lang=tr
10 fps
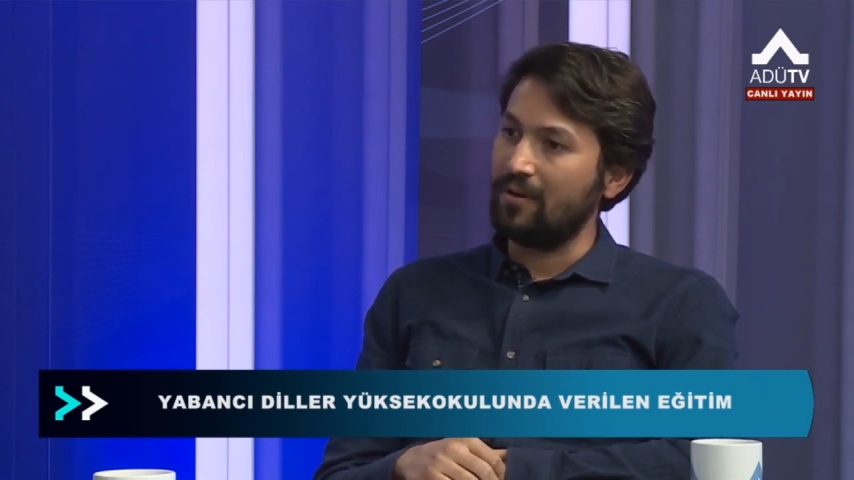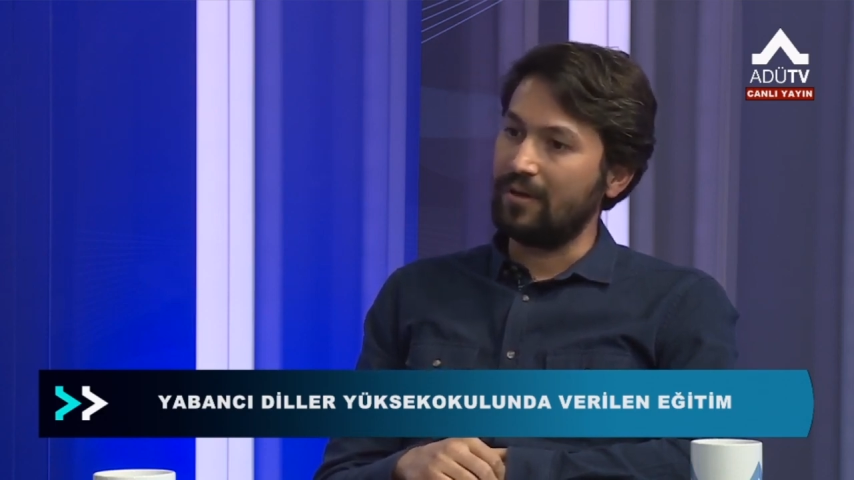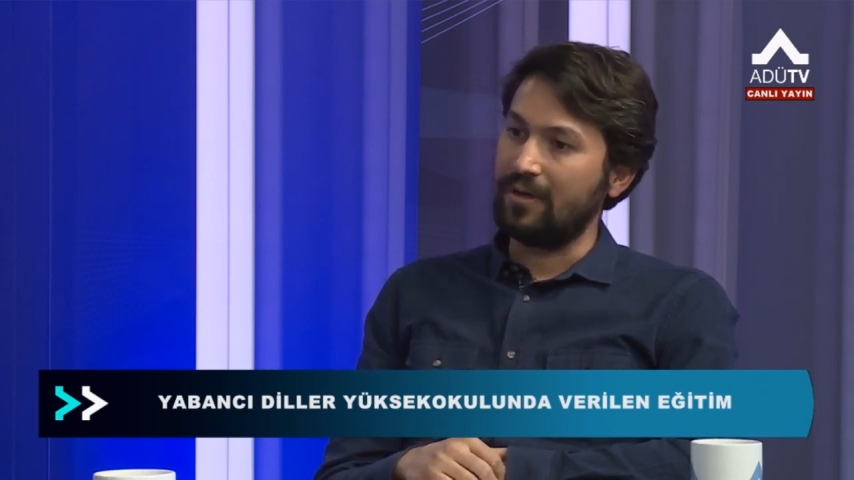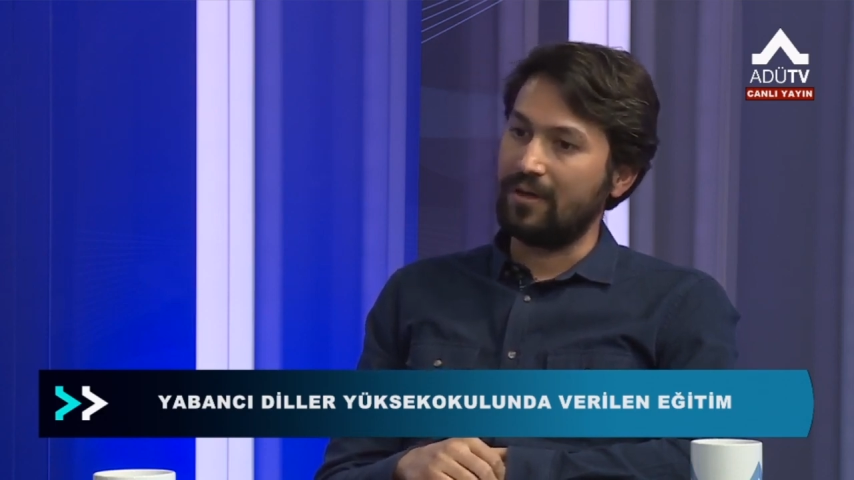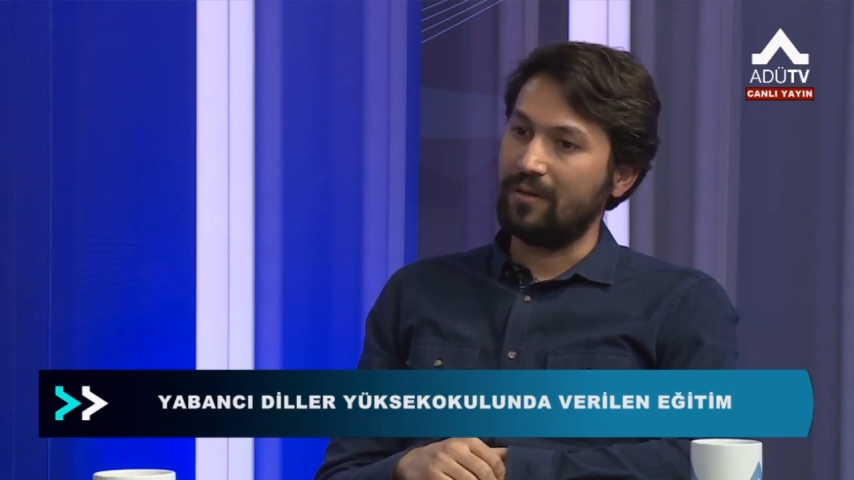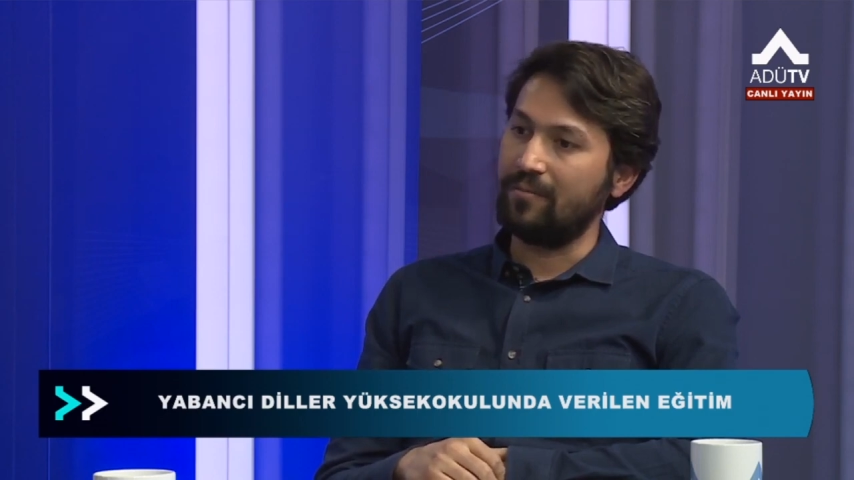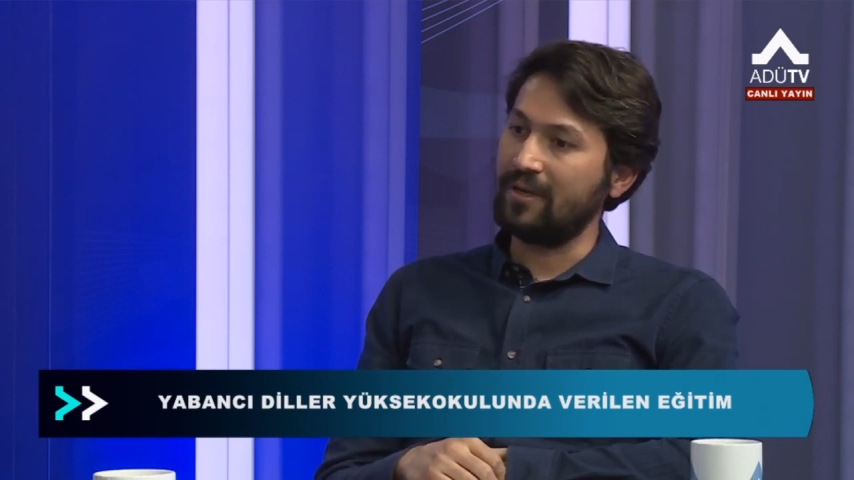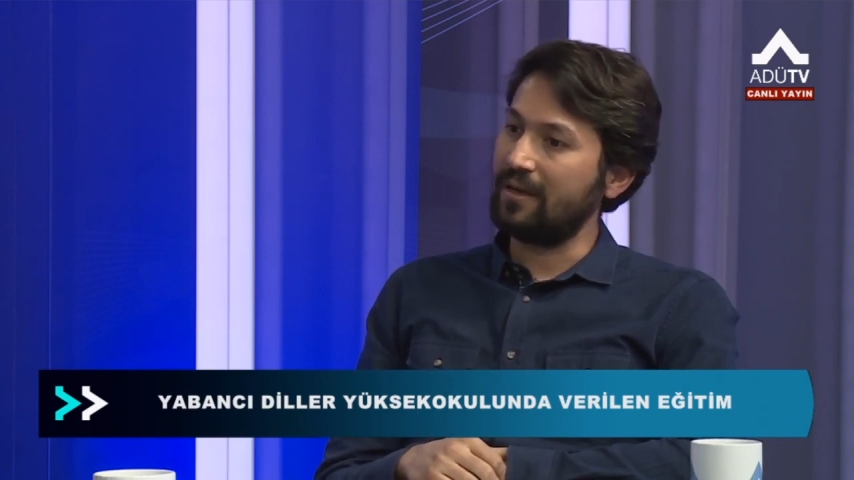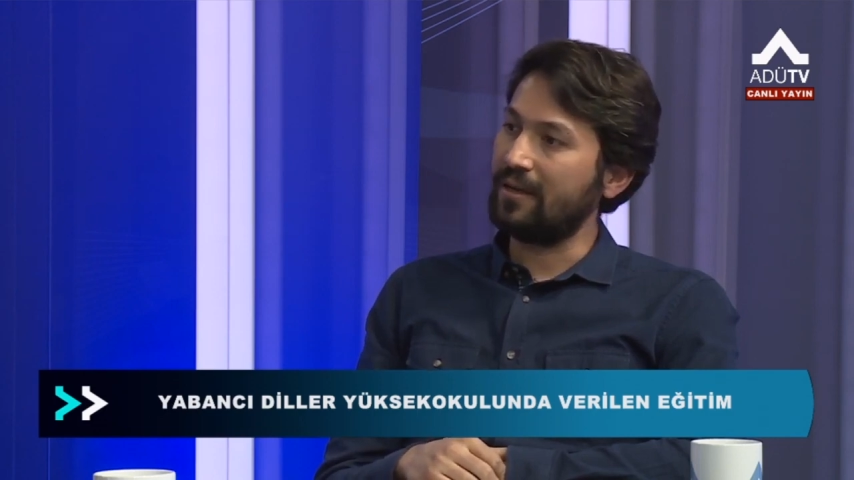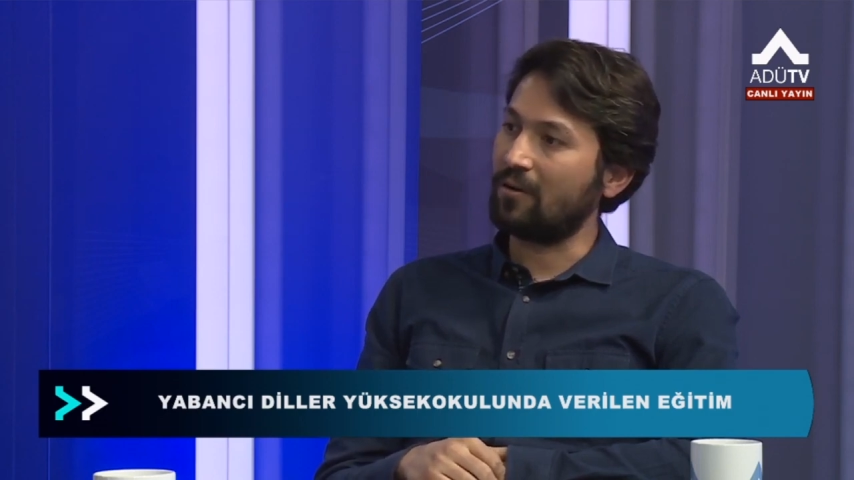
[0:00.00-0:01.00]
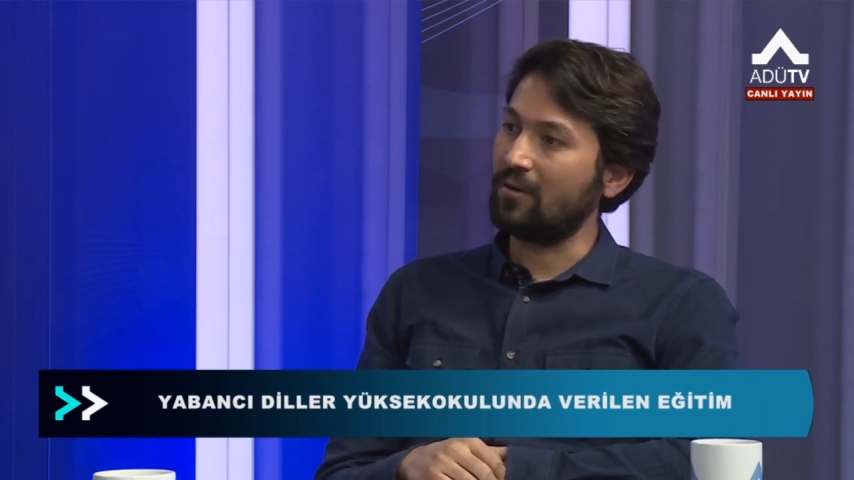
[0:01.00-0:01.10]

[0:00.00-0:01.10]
e, bireyler